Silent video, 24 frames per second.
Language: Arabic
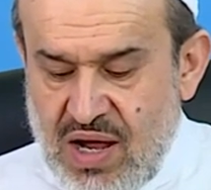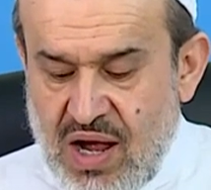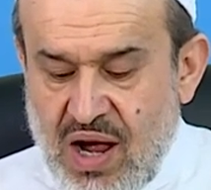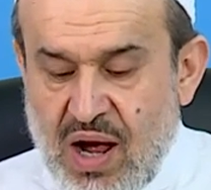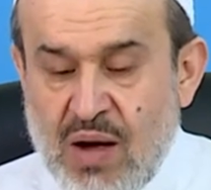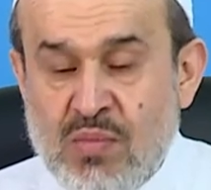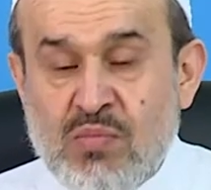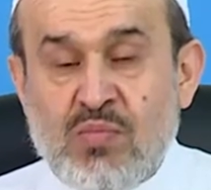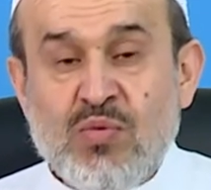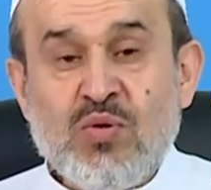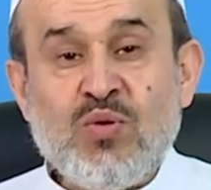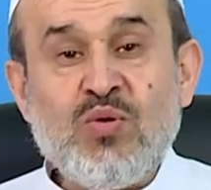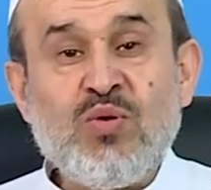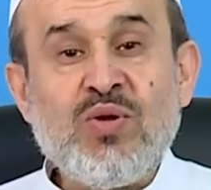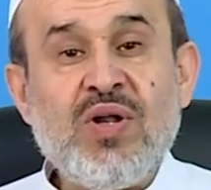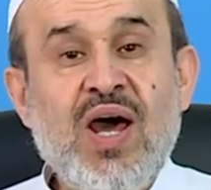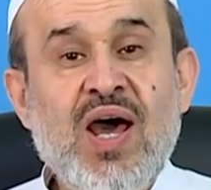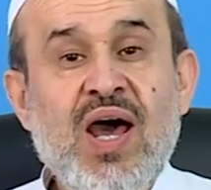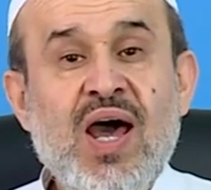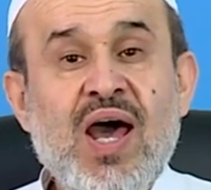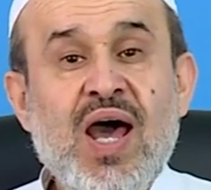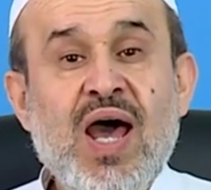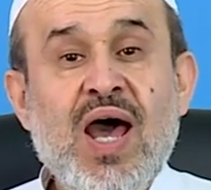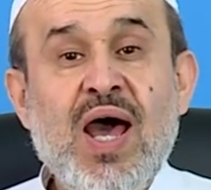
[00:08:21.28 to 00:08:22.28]

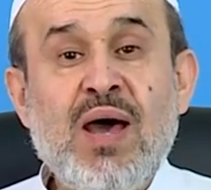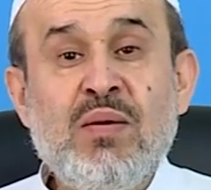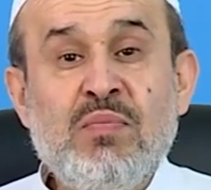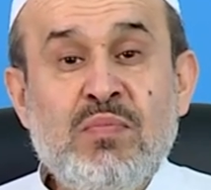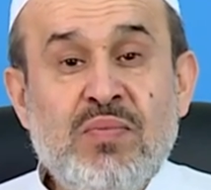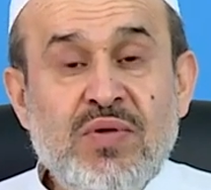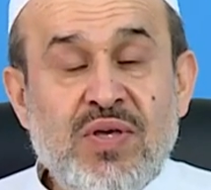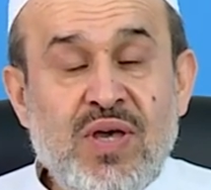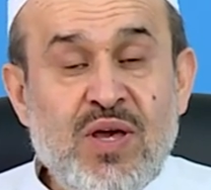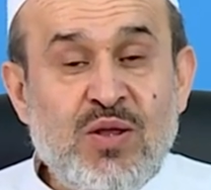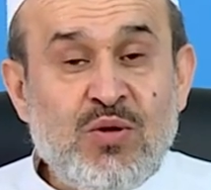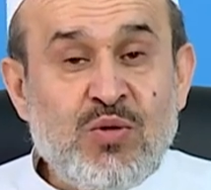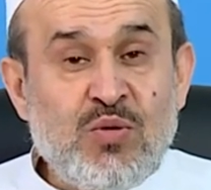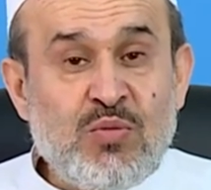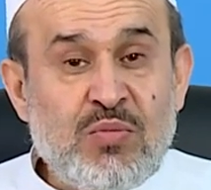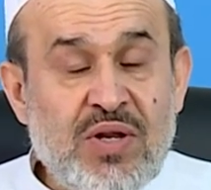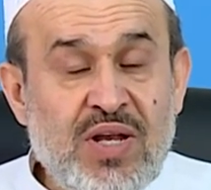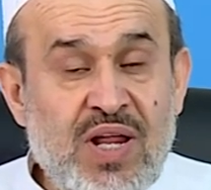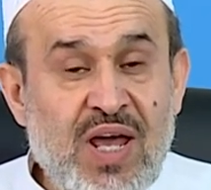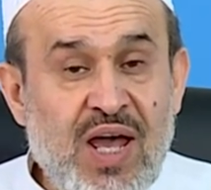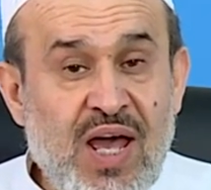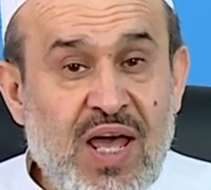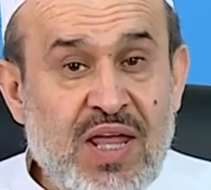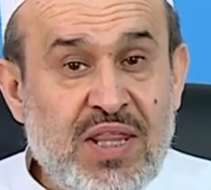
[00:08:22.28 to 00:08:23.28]
أمرنا أبين
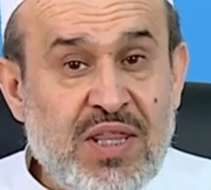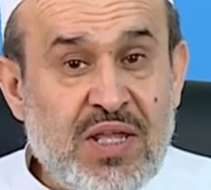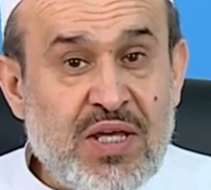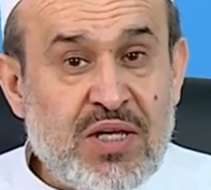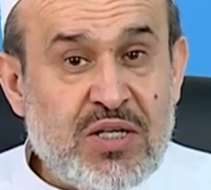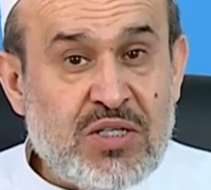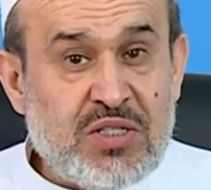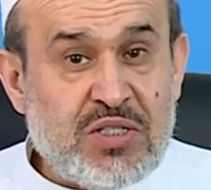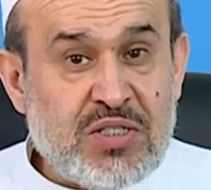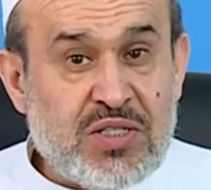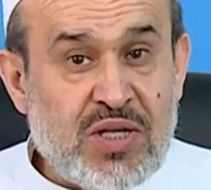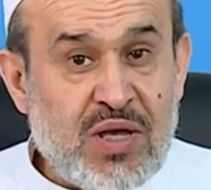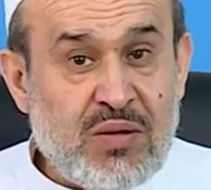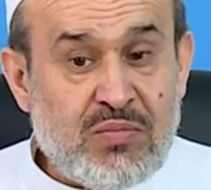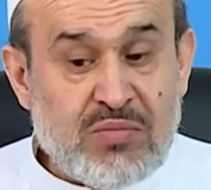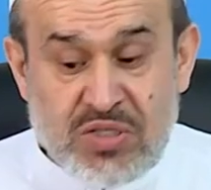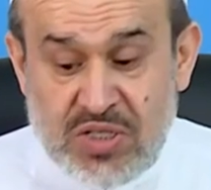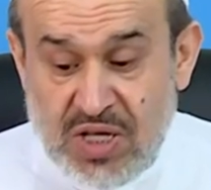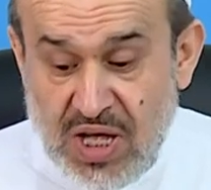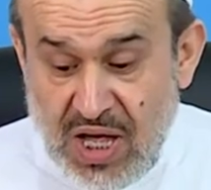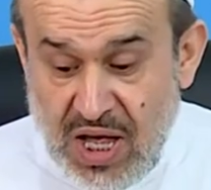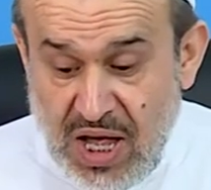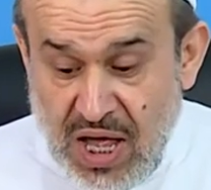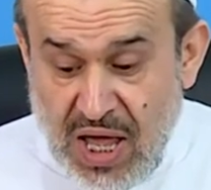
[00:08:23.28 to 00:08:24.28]
من هذه
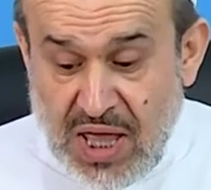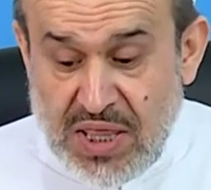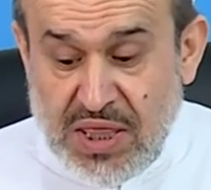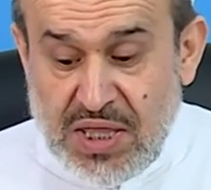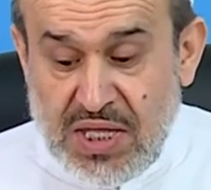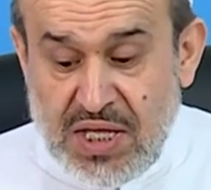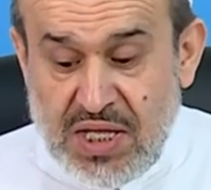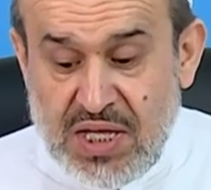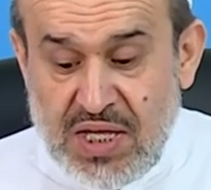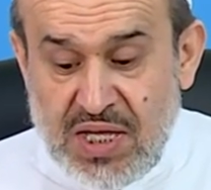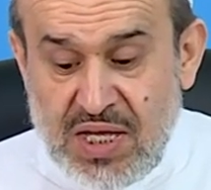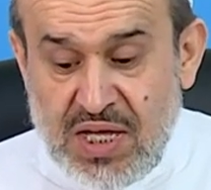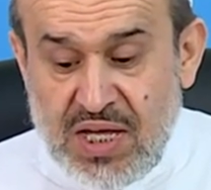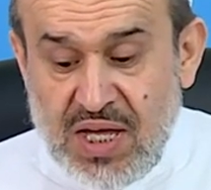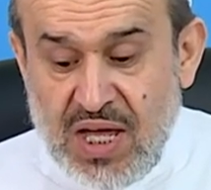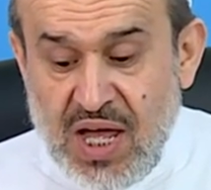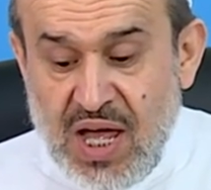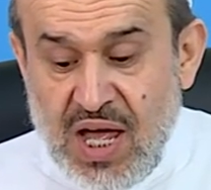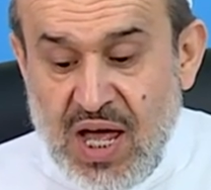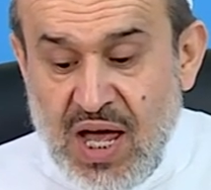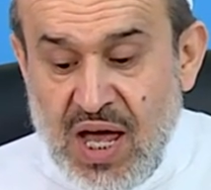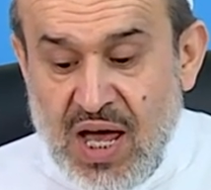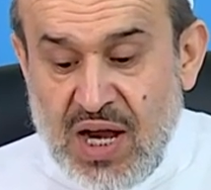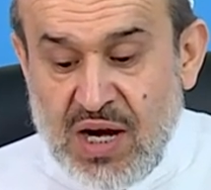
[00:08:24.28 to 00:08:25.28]
الشمس هذه
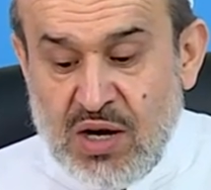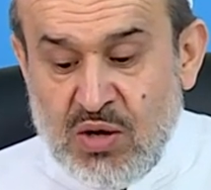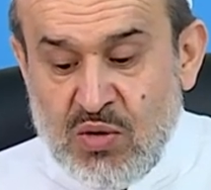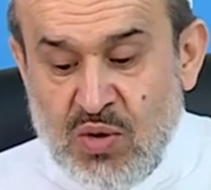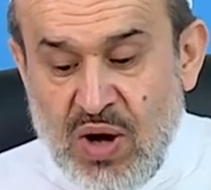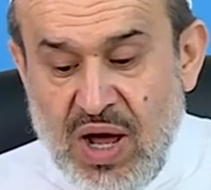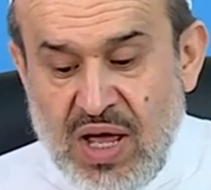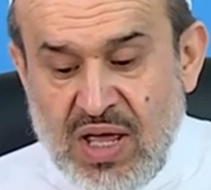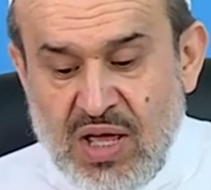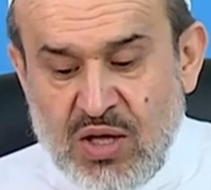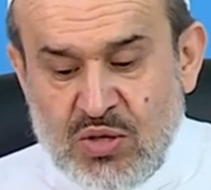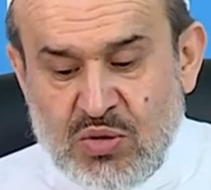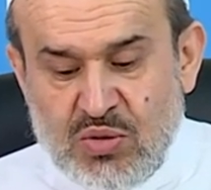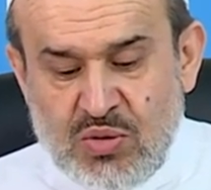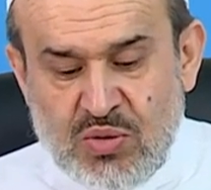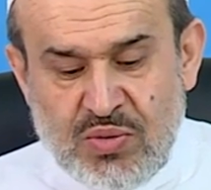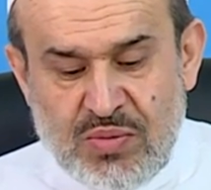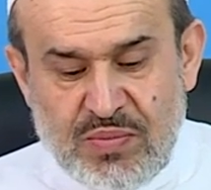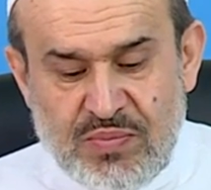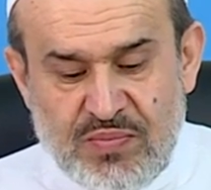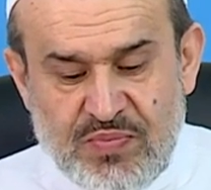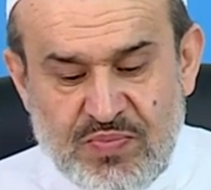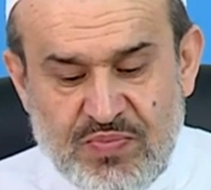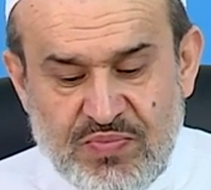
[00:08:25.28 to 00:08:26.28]
الرواية
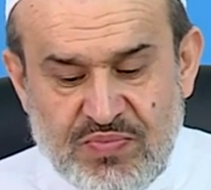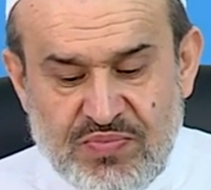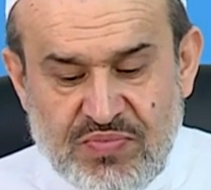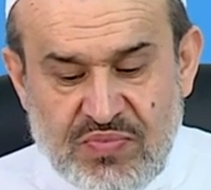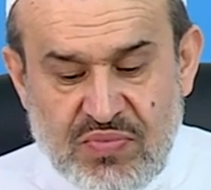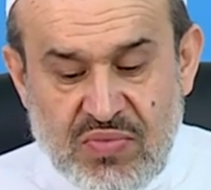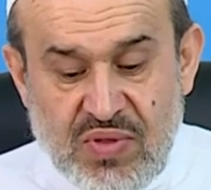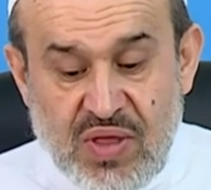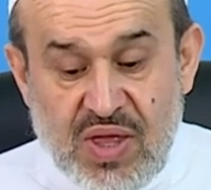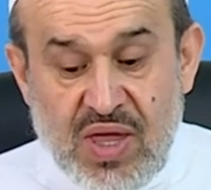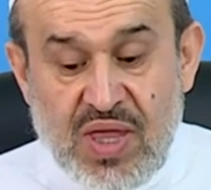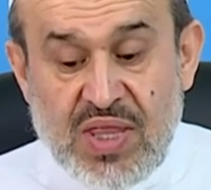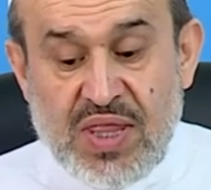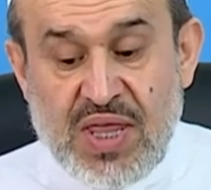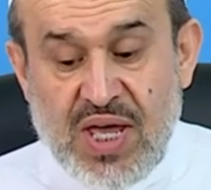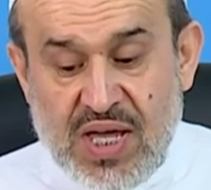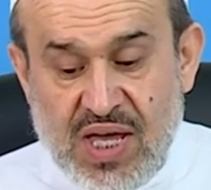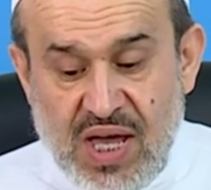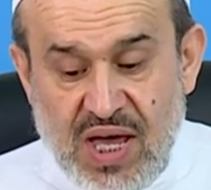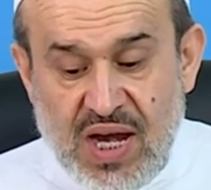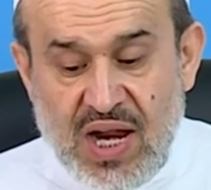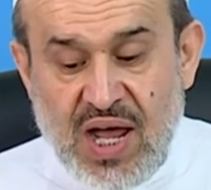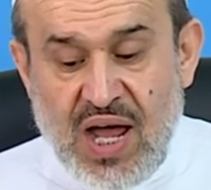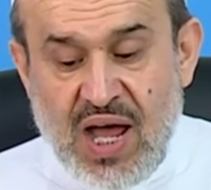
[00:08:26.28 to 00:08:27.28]

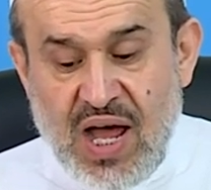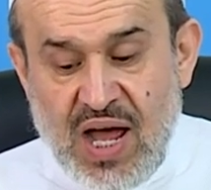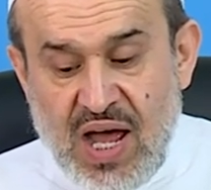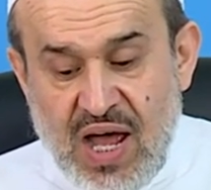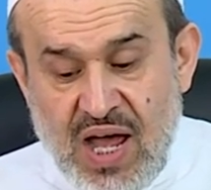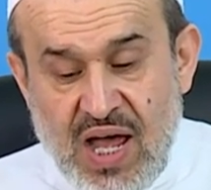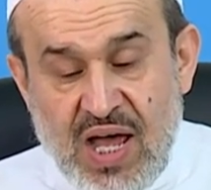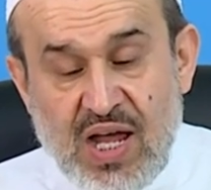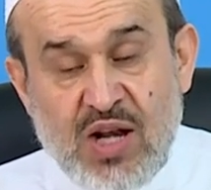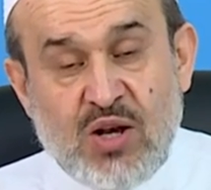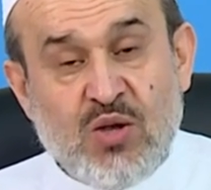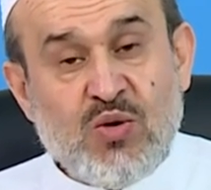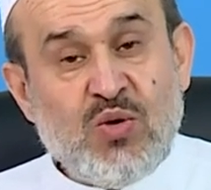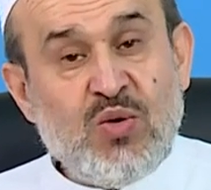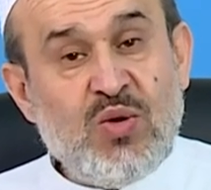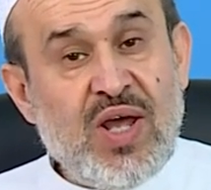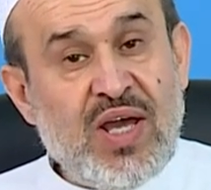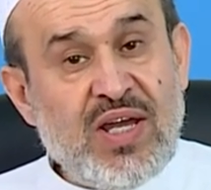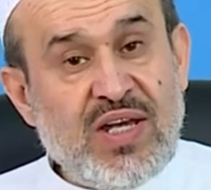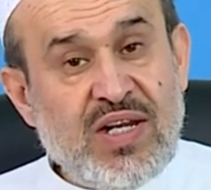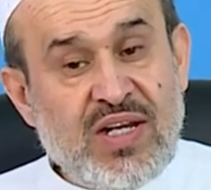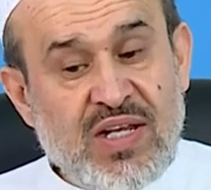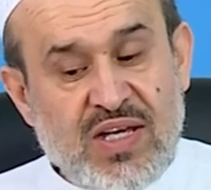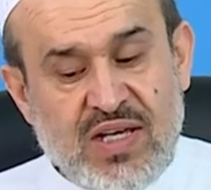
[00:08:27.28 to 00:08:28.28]
ذكرها
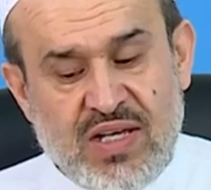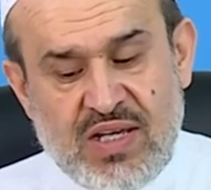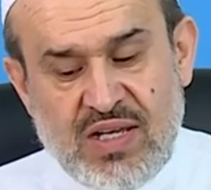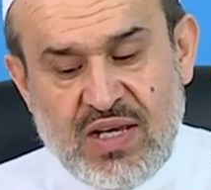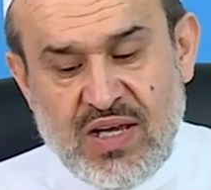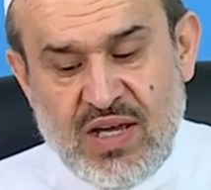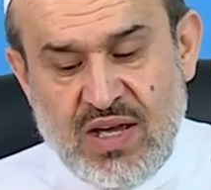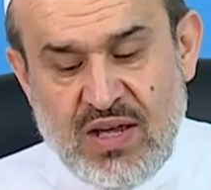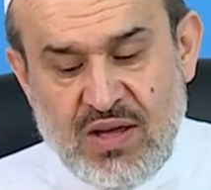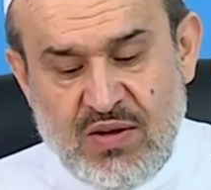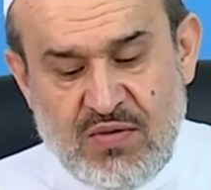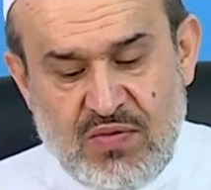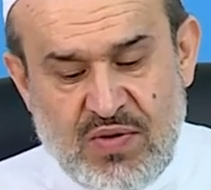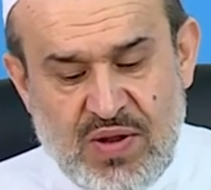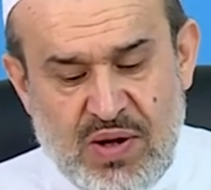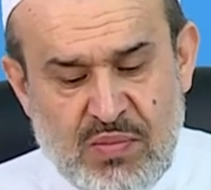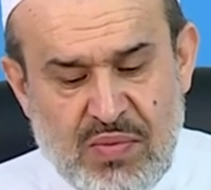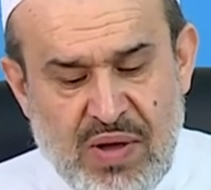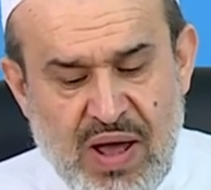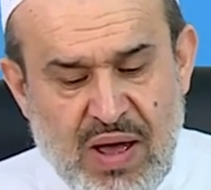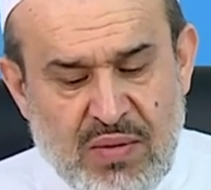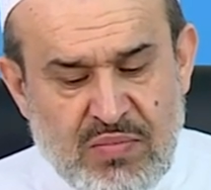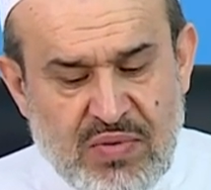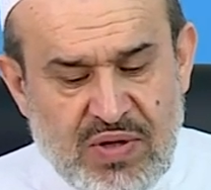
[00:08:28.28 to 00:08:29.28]
الكليني في
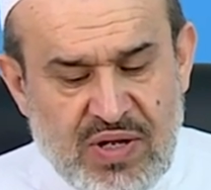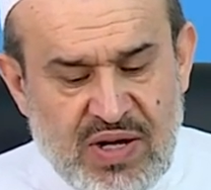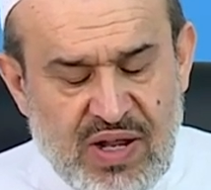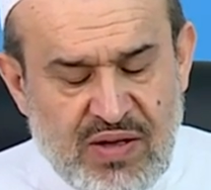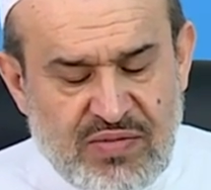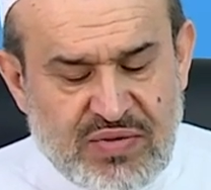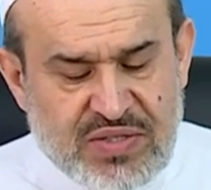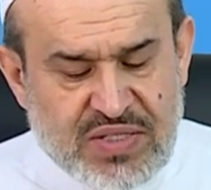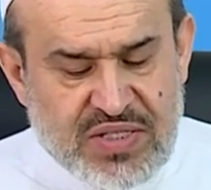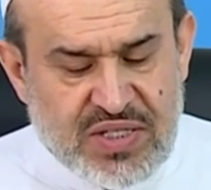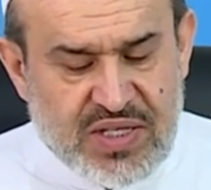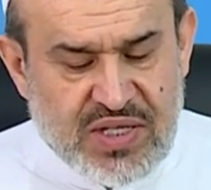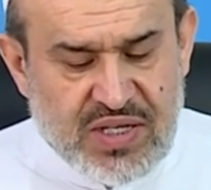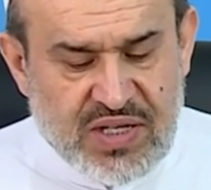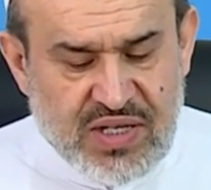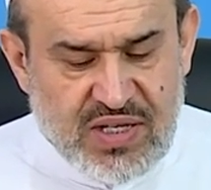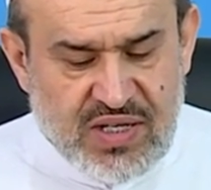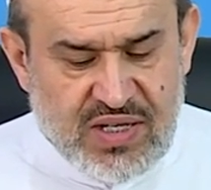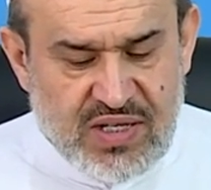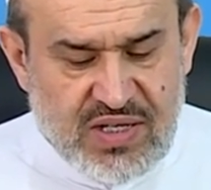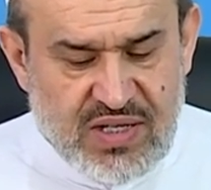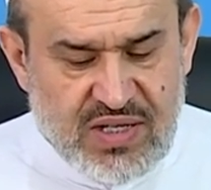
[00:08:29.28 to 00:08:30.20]
الباب نفسه